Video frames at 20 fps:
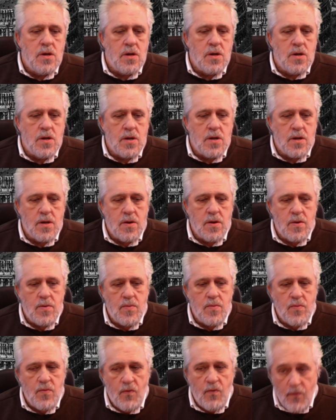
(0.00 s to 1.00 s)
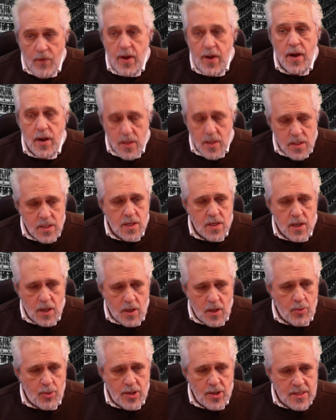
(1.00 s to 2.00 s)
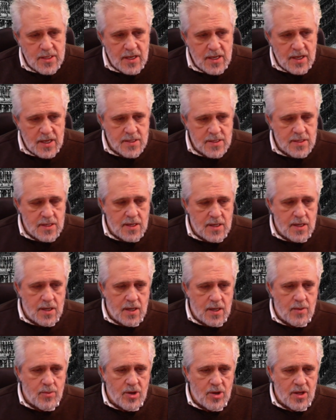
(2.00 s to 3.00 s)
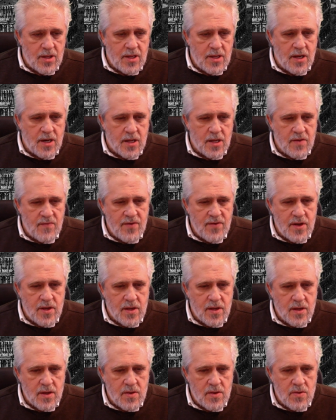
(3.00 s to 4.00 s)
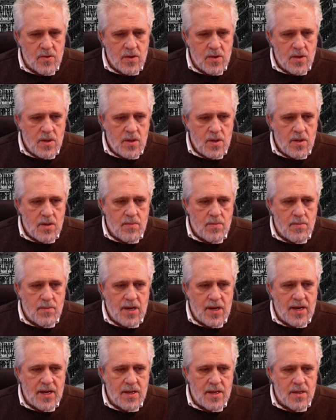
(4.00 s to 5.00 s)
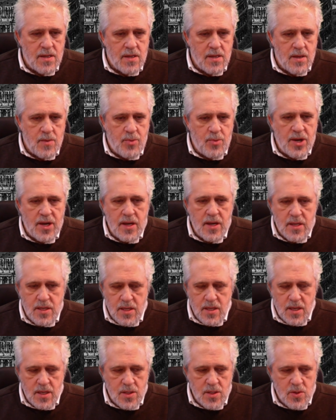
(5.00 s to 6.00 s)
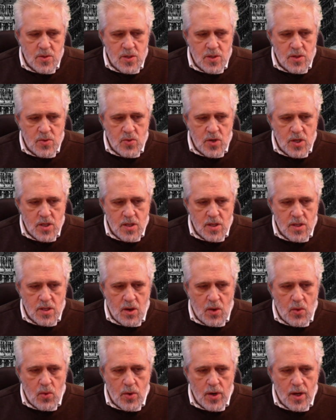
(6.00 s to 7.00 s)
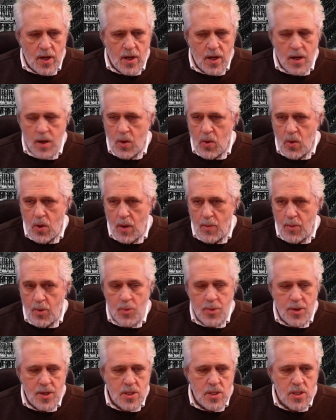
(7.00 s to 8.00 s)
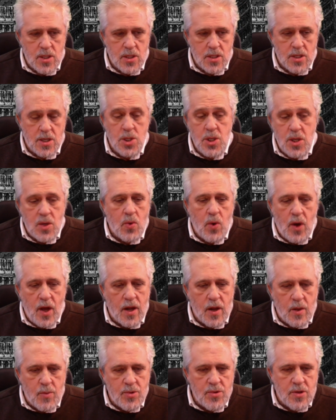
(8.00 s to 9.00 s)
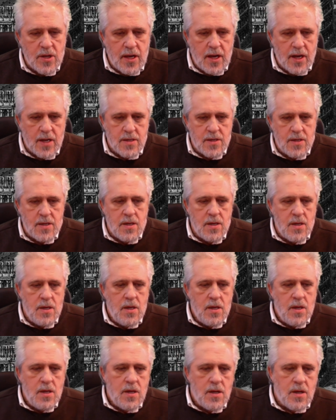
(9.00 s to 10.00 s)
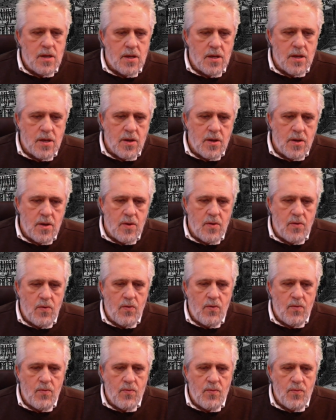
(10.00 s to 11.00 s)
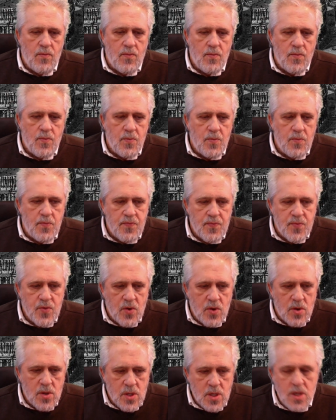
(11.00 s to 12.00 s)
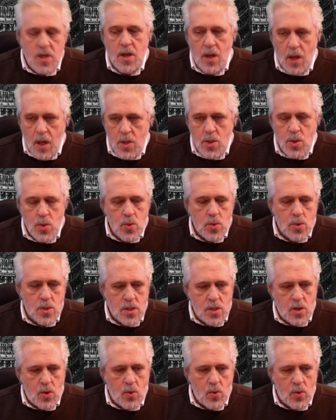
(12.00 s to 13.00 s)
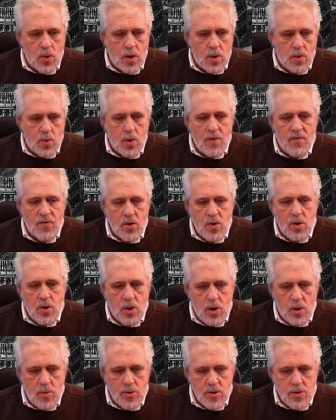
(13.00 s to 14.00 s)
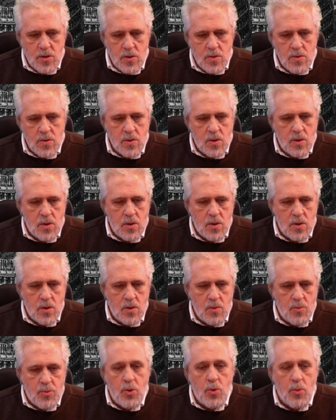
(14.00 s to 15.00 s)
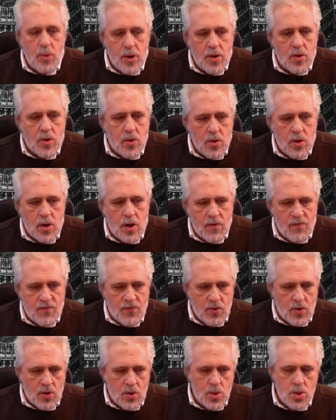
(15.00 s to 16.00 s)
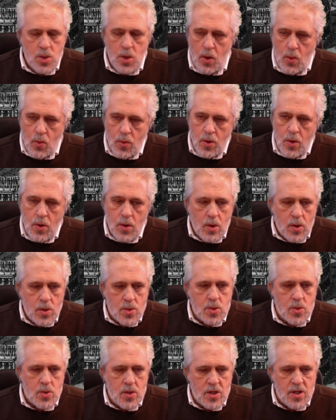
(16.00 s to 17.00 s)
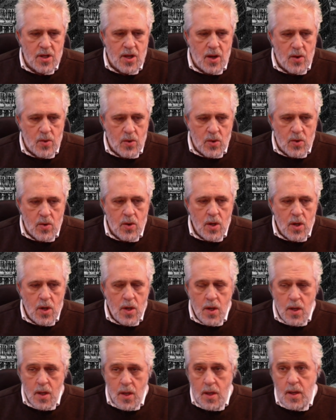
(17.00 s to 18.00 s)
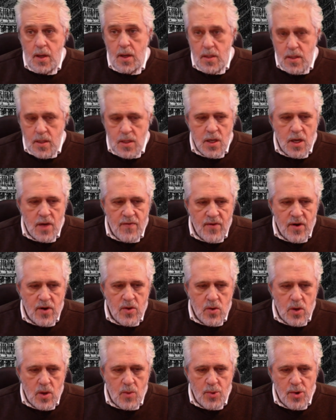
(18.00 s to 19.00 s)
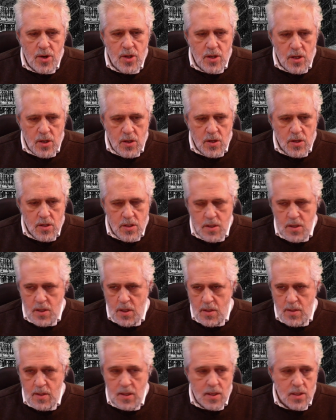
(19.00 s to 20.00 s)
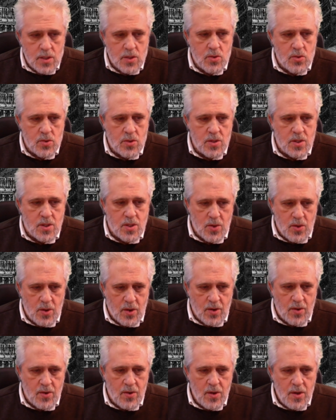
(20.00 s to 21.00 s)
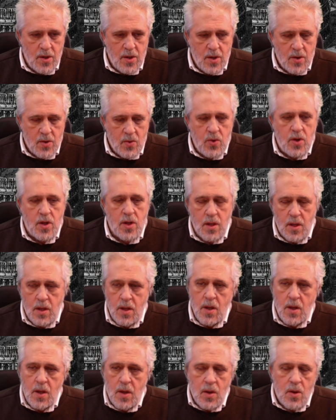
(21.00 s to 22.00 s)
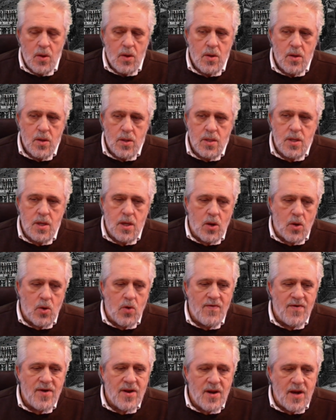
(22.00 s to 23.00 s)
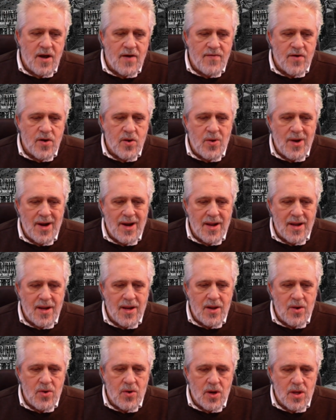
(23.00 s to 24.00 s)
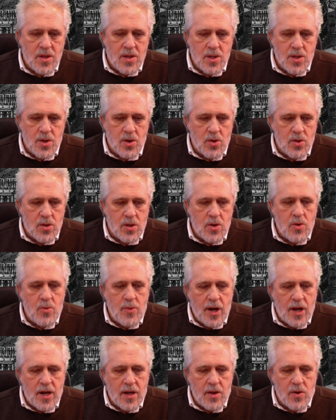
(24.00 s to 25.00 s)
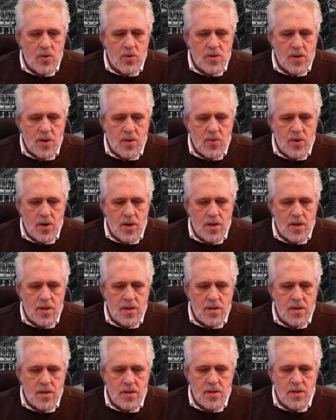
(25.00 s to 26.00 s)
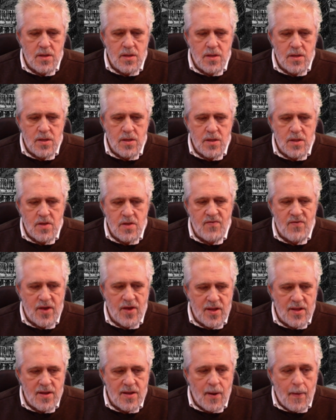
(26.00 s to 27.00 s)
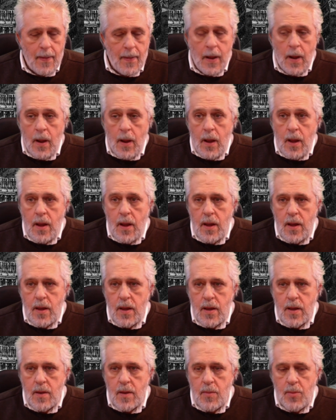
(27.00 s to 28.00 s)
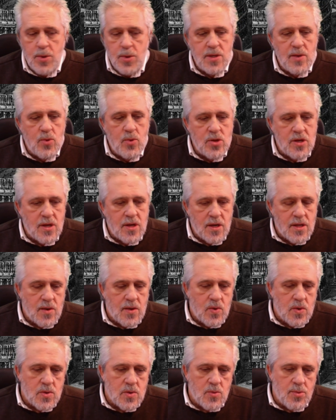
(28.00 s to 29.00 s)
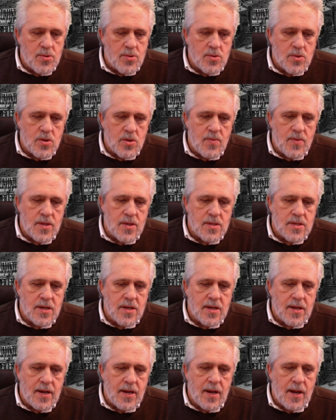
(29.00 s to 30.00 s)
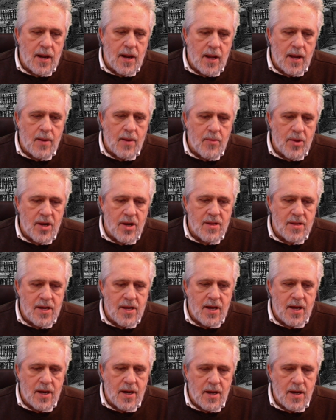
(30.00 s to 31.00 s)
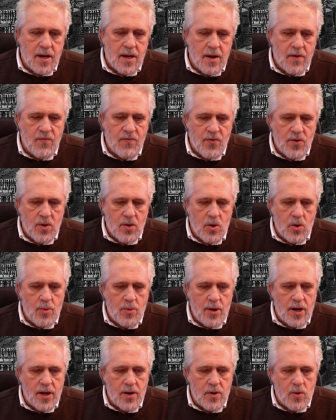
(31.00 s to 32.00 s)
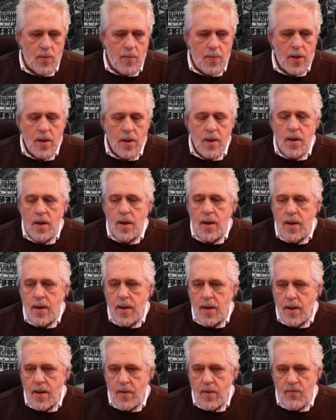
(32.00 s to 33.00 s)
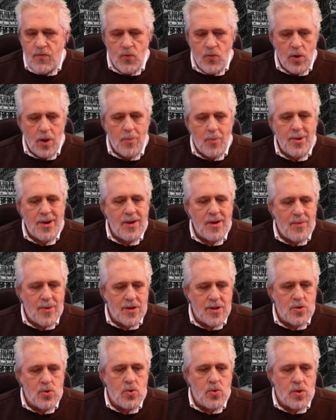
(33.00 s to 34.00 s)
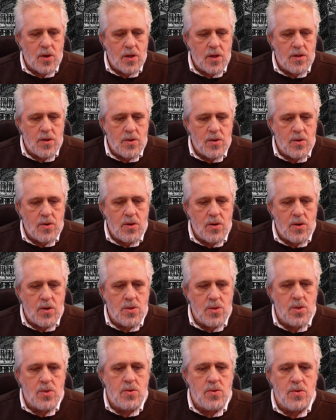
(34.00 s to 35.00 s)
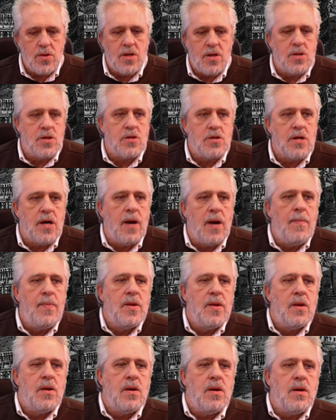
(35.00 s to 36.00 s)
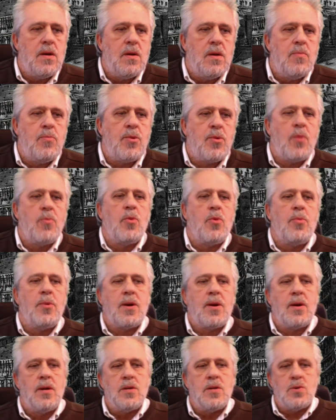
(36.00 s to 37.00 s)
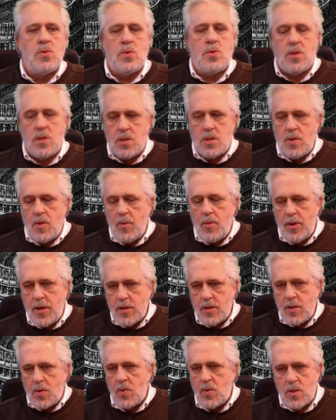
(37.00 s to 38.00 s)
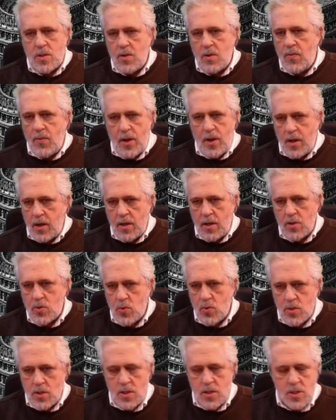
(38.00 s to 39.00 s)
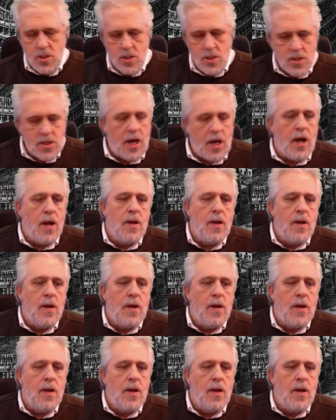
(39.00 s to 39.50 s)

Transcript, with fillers: Eh, venne sì rimpiazzata la meridiana di Valerio ma eh, per essere sostituita da una ancora più precisa. Cinque anni più tardi eh, si aggiunse un nuovo cronometro eh, pubblico al foro, cioè un orologio idraulico che segnava le ore pure di notte anziché solo di giorno. Quindi si governavano anche le ore di sonno dei romani, oltre a quelle eh, di veglia. Eh, possiamo dire da questo punto di vista che la meridiana al foro romano eh, fu la prima torre dell'orologio da città, eh, proprio perché successivamente questo avvenne in tutte le città,